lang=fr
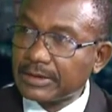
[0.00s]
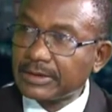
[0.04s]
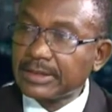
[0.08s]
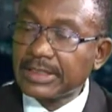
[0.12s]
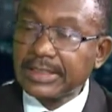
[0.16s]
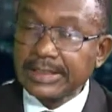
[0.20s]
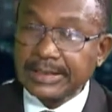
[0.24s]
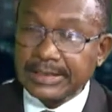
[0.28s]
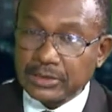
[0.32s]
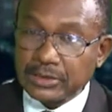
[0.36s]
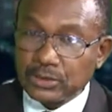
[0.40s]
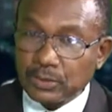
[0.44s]

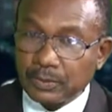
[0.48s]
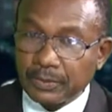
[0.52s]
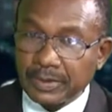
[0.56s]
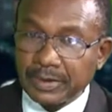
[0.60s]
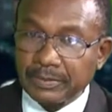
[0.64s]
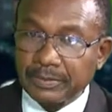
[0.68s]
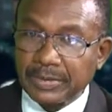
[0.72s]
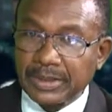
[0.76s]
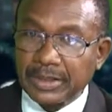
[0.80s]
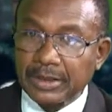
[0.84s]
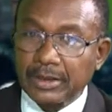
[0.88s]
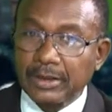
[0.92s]
qu'ils se
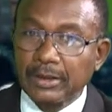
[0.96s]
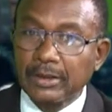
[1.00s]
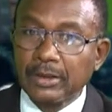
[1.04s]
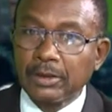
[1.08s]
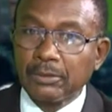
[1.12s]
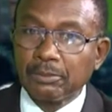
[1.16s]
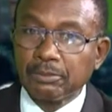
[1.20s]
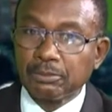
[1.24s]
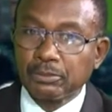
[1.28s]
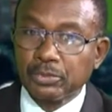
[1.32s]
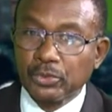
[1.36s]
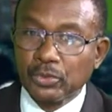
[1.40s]
préparent
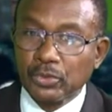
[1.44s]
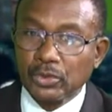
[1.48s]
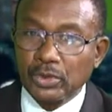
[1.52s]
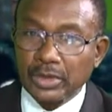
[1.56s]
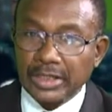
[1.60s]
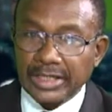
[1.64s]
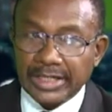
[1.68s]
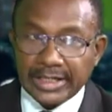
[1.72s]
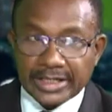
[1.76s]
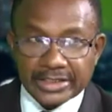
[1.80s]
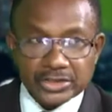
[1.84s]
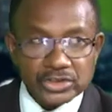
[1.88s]
pour
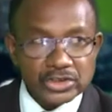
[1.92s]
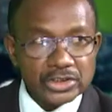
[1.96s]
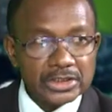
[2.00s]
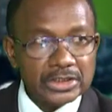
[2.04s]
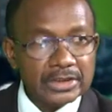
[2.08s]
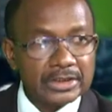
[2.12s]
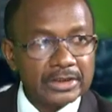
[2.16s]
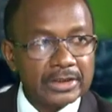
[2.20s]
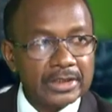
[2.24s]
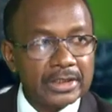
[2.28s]
réagir